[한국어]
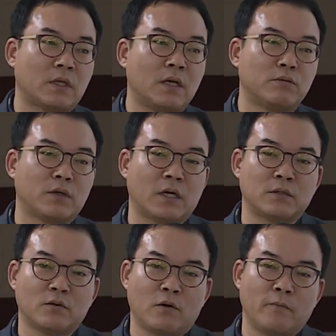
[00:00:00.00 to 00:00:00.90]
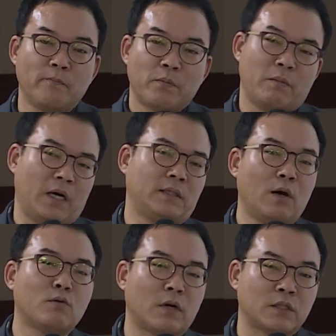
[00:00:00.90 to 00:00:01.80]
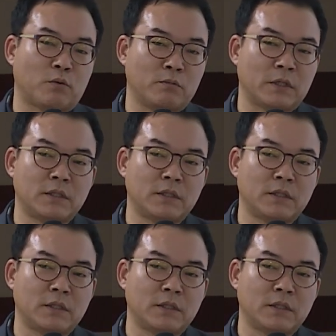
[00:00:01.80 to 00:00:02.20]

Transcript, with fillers: 달라붙어 가지고 막 싸우는 것 같이 보입니다.